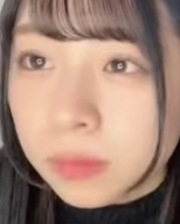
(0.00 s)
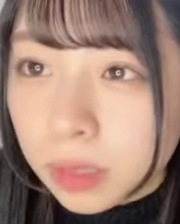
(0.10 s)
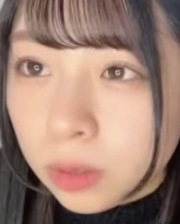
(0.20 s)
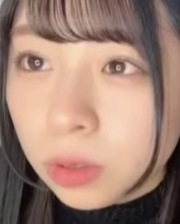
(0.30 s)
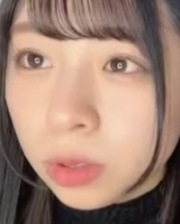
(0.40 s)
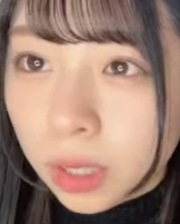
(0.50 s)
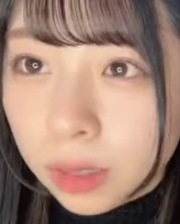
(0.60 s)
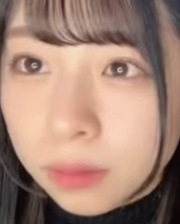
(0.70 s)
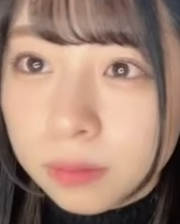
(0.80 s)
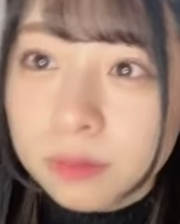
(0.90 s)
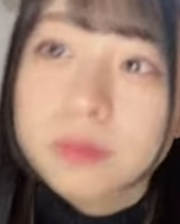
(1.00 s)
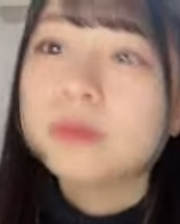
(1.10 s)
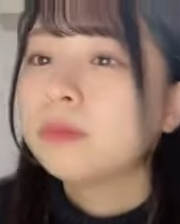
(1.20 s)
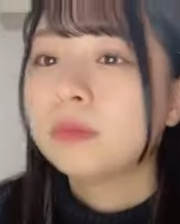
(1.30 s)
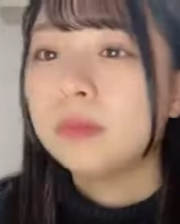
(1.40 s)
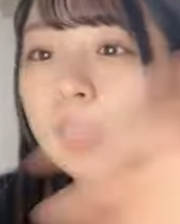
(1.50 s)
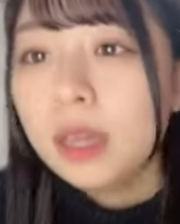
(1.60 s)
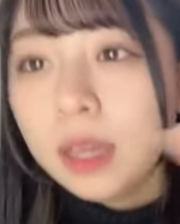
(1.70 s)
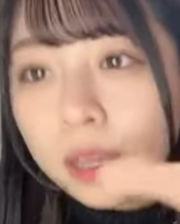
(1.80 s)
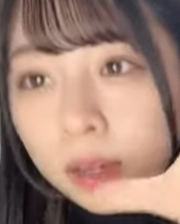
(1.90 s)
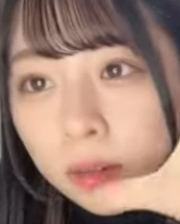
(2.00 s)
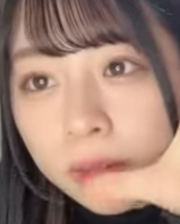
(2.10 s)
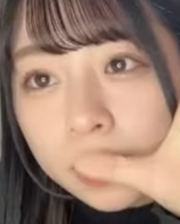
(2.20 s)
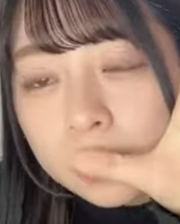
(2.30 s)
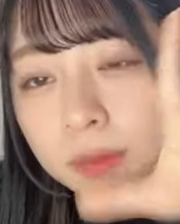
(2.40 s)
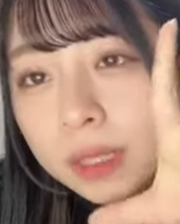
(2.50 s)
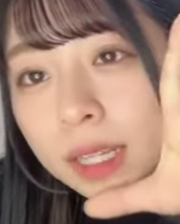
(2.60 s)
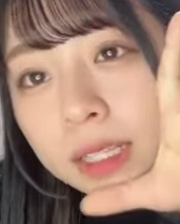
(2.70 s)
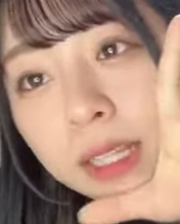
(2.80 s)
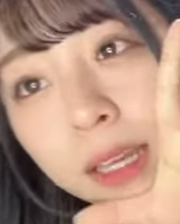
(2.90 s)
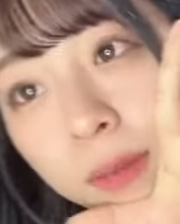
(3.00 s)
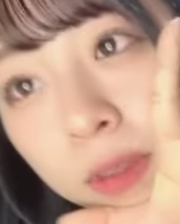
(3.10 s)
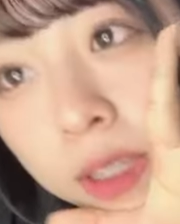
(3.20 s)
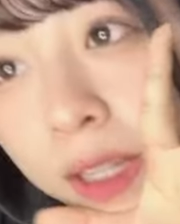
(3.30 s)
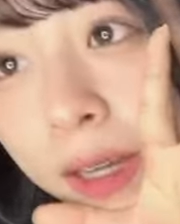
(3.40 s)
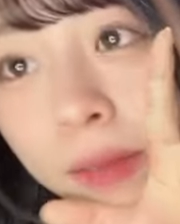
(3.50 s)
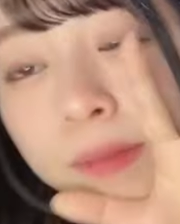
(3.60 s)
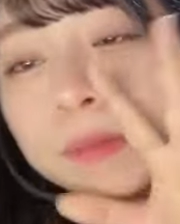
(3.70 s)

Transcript: てことでおやすみなさいみんな